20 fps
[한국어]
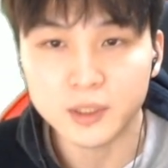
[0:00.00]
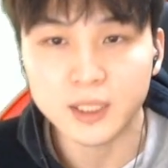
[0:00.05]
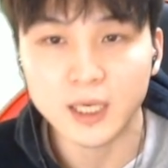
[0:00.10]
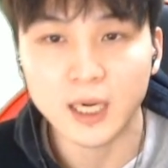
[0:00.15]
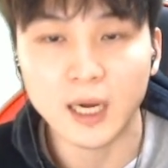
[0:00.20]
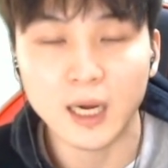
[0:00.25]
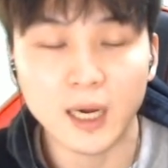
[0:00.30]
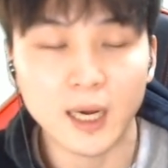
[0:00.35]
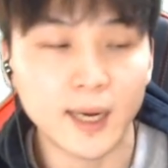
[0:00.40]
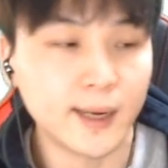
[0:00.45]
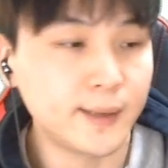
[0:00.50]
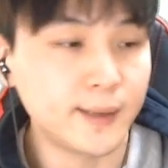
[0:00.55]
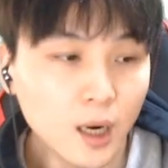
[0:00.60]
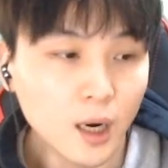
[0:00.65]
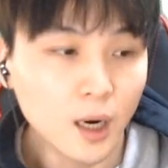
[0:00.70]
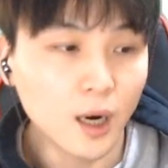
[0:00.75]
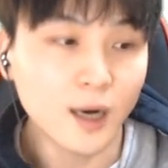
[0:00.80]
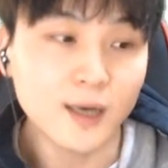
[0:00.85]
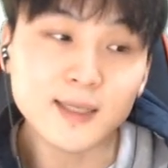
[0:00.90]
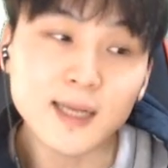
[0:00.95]
자
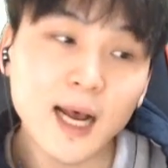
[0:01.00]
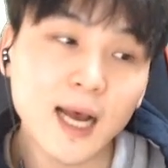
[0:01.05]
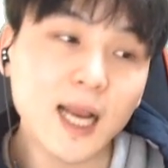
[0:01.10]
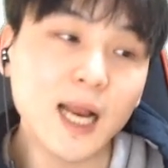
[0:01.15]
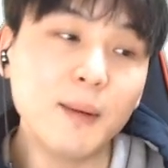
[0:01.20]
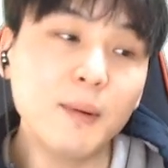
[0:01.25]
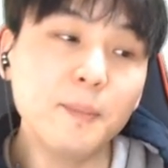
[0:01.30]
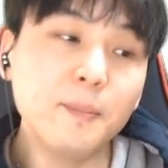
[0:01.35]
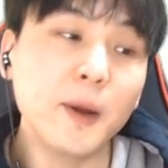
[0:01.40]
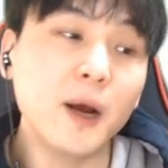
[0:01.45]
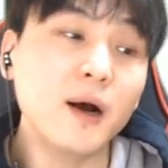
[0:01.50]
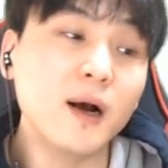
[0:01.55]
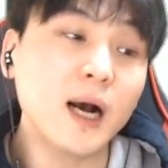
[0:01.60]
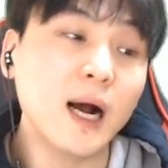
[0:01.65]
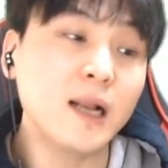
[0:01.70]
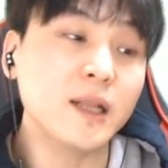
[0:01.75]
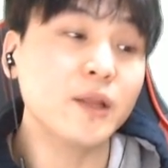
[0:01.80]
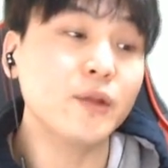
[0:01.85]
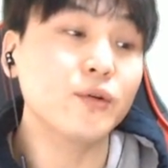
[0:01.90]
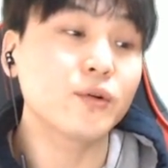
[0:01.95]
어 사람을
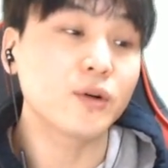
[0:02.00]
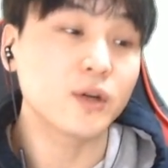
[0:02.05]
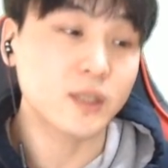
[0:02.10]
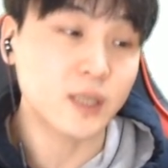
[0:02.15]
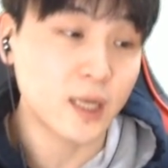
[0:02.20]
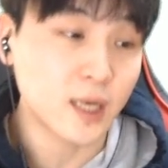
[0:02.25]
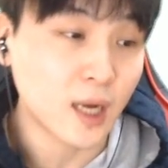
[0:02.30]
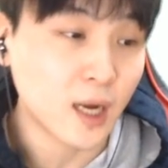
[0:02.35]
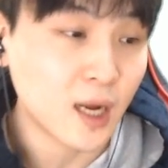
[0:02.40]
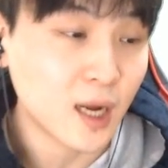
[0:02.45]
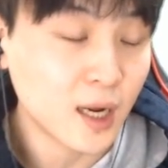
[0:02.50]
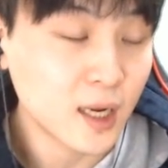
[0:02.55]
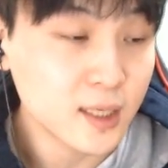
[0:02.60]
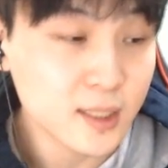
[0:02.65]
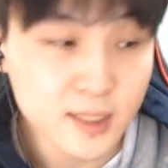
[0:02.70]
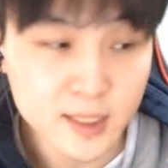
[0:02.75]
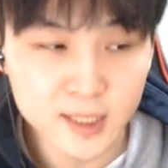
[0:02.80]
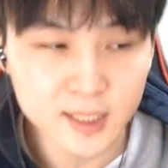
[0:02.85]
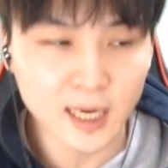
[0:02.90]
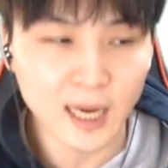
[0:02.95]
평가할 때도 그렇잖아
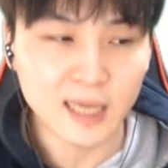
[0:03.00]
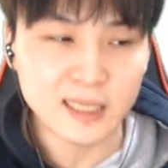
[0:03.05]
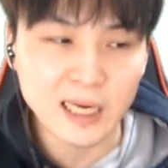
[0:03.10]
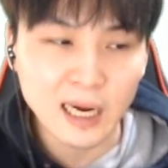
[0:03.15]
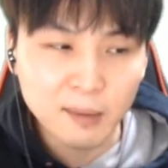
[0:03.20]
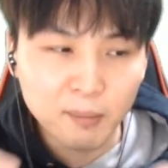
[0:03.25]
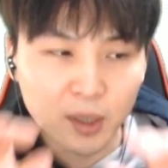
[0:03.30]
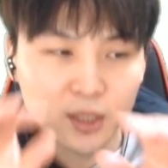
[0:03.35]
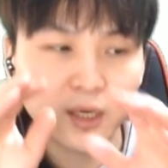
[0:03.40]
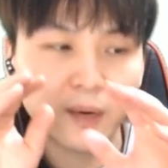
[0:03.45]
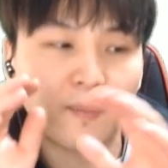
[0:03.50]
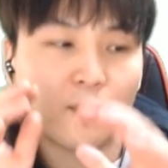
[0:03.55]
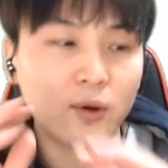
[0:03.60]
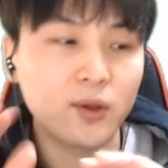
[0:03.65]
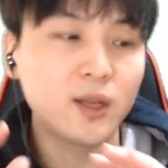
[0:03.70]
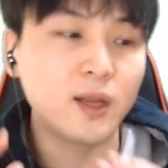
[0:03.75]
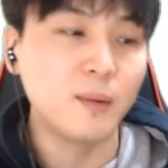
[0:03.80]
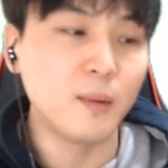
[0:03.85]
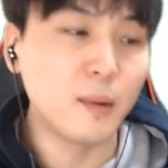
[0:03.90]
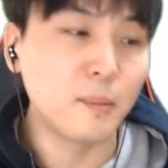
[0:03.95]
가장 먼저
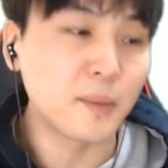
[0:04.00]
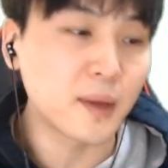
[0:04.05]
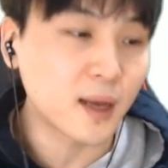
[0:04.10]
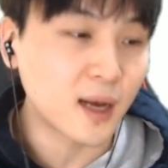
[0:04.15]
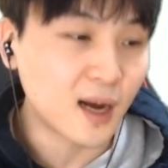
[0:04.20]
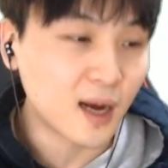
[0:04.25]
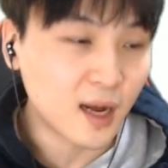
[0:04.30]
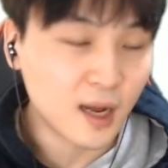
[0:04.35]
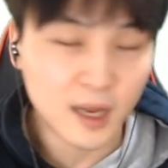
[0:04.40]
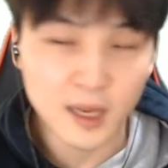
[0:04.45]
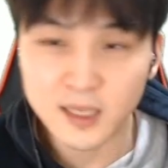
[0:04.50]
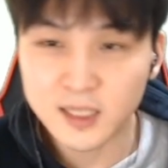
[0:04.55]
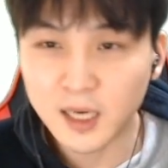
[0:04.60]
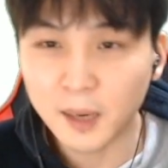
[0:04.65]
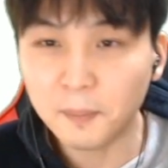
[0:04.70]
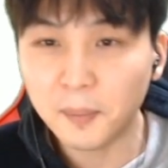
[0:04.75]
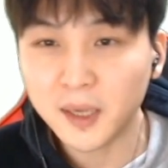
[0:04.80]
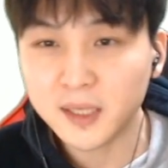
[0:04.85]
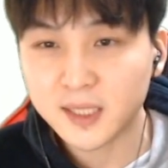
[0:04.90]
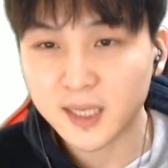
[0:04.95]
보이는 게 뭡니까?
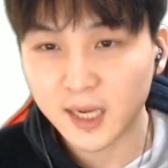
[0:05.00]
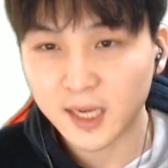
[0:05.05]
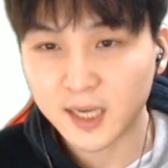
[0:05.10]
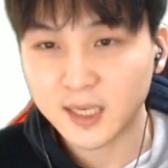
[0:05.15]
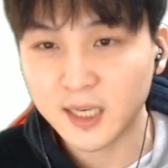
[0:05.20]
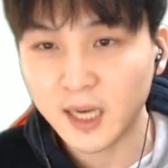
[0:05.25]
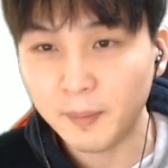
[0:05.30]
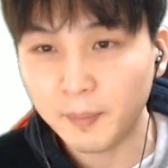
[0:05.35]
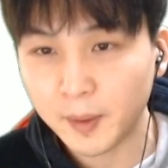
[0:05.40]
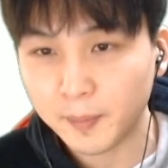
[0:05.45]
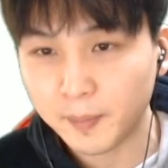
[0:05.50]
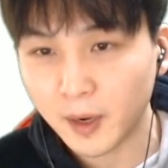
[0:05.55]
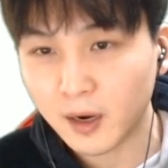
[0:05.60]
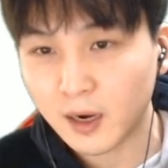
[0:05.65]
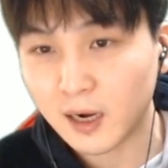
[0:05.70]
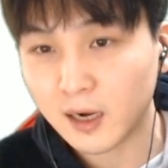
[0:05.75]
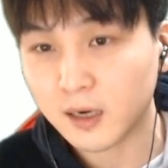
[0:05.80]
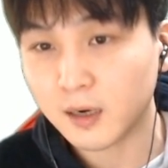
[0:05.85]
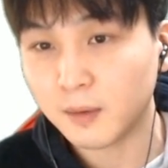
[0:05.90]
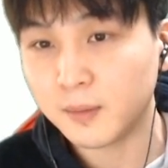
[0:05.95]
첫 번째 그래픽
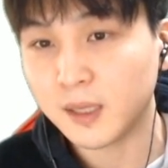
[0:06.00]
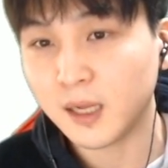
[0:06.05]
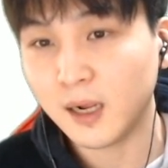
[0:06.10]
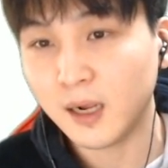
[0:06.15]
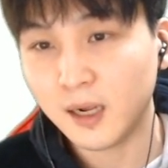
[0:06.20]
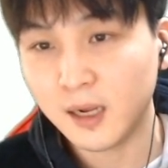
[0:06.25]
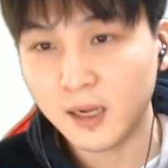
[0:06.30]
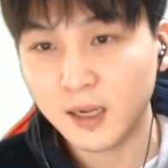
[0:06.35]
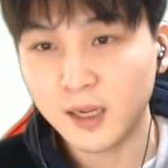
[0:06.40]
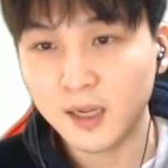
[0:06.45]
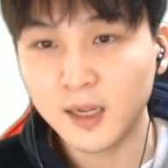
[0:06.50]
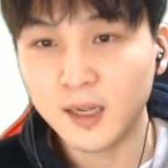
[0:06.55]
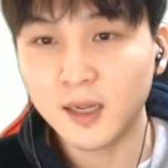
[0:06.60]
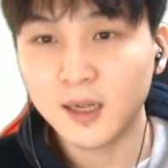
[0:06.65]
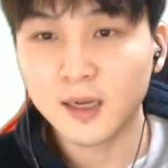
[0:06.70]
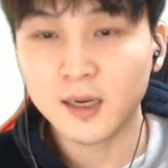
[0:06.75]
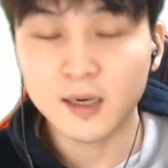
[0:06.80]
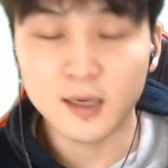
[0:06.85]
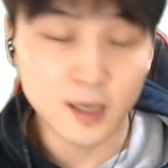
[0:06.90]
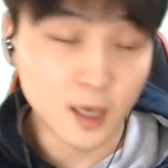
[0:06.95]
평가할 겁니다.
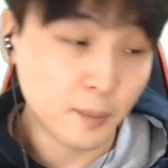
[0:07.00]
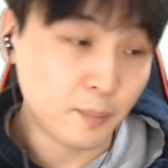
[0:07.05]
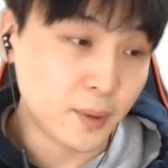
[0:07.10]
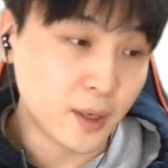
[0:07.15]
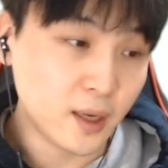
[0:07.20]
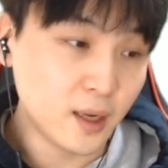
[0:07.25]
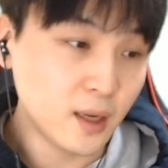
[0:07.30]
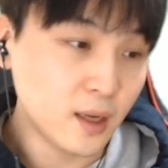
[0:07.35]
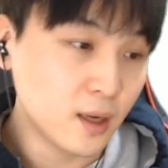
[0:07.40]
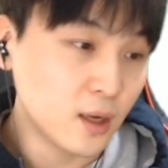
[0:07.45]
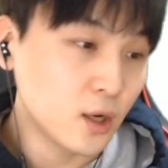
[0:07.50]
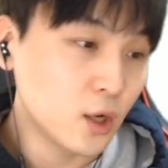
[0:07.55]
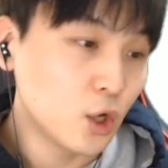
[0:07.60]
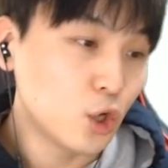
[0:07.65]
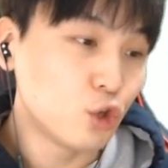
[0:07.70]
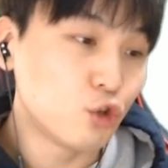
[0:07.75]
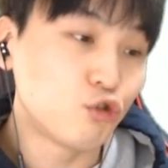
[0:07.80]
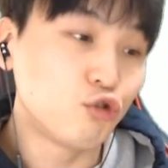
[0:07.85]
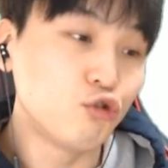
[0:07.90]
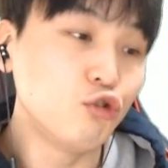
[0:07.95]
그래픽
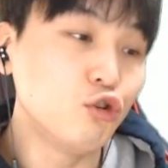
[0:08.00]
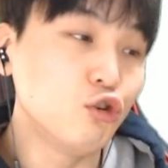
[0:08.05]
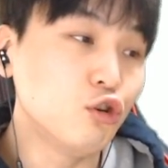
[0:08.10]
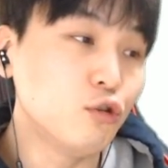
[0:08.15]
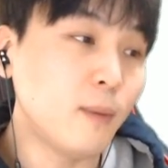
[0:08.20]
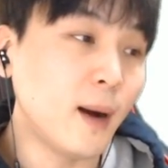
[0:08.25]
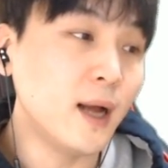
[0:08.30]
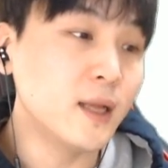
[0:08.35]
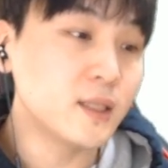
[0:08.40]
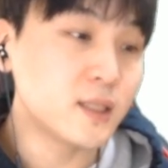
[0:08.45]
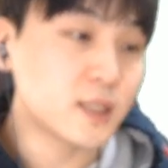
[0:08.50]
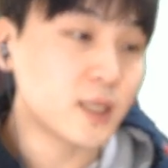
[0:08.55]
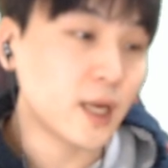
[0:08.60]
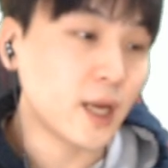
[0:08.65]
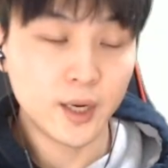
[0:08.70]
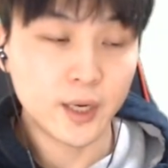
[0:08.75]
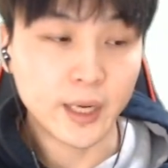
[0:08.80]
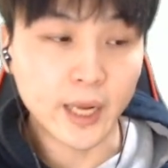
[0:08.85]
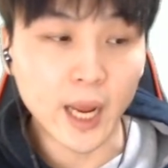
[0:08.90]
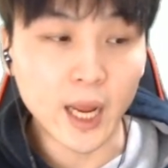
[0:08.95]
두
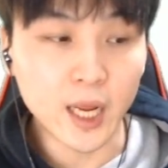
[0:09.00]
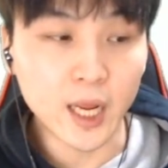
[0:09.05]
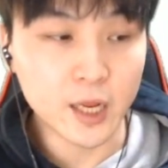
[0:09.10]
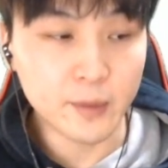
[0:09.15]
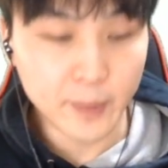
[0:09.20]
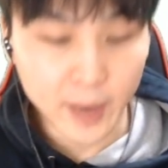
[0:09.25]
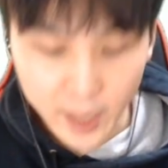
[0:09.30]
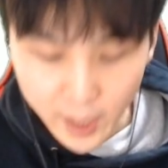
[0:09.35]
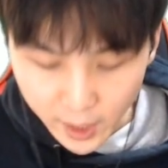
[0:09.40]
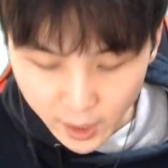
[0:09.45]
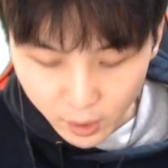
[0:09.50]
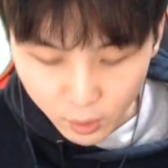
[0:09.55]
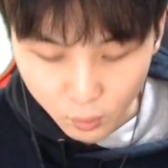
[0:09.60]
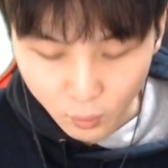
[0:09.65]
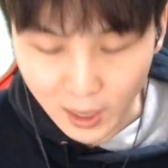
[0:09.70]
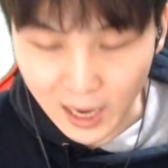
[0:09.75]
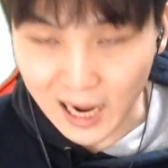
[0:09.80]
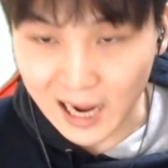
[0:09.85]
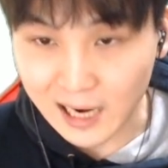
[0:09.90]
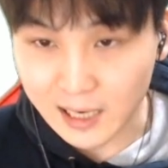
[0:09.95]
번째 게임의
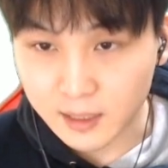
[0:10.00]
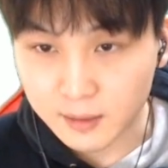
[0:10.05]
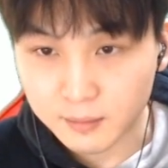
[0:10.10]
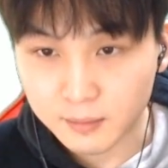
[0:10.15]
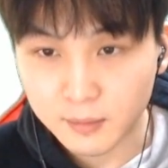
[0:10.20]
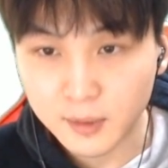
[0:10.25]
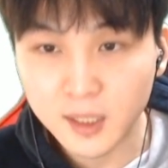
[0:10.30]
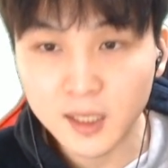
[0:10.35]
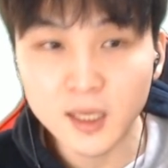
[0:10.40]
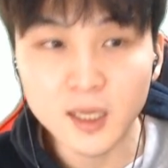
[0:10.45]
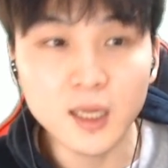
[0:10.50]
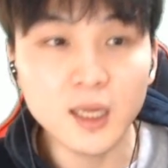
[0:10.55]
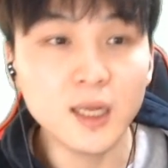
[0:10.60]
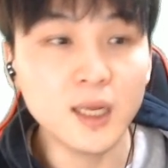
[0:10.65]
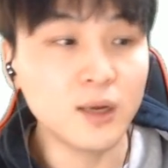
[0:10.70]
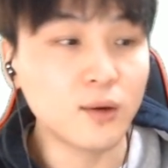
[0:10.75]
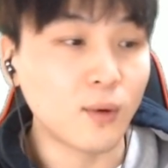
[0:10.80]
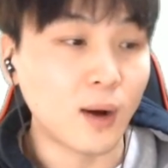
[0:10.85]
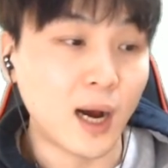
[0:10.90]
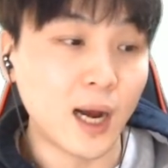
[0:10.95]

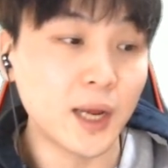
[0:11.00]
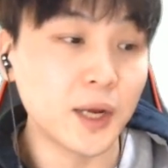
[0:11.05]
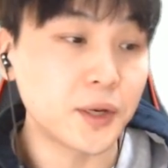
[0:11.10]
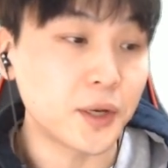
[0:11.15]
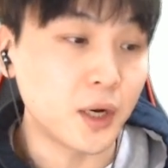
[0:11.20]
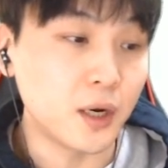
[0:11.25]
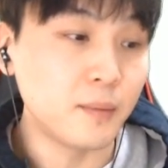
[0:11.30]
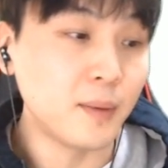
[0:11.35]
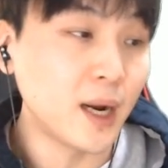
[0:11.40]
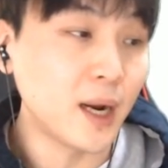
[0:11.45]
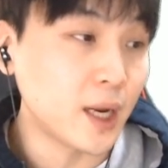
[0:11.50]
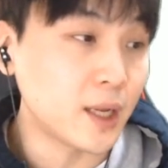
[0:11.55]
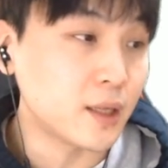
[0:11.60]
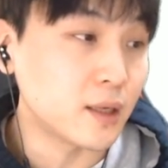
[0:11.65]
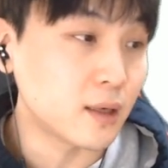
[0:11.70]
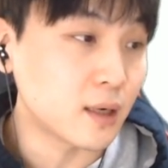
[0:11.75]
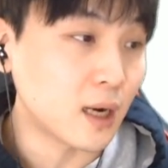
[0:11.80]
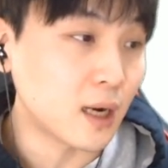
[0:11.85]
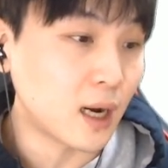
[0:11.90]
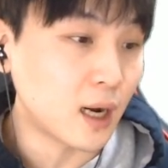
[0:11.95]
과금이 과연 얼마나
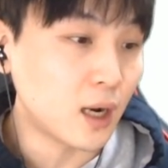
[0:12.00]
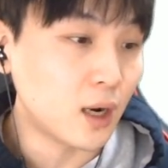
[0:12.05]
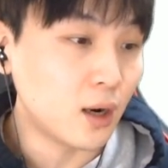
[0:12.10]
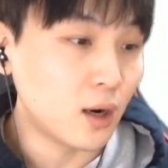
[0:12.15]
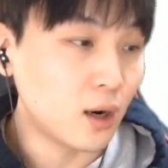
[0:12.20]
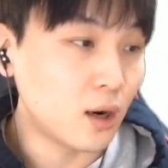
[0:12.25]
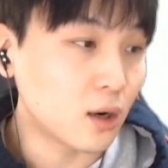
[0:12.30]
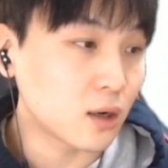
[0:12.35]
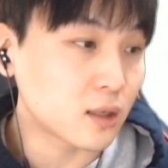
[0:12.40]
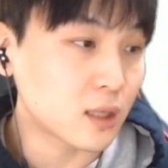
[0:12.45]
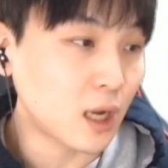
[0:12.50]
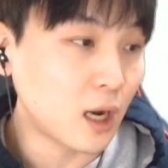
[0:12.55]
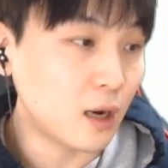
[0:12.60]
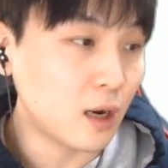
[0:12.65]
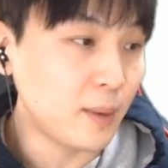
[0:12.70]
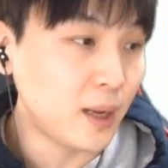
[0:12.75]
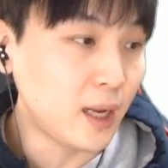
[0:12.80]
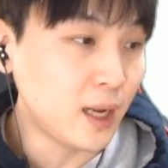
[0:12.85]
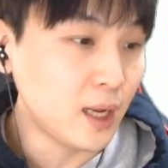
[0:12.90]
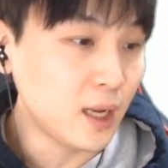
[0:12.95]
있는가 어, 그
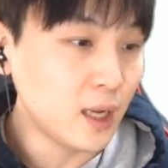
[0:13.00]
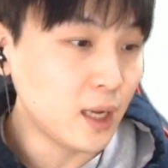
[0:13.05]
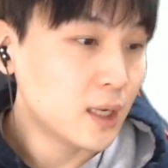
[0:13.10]
다음에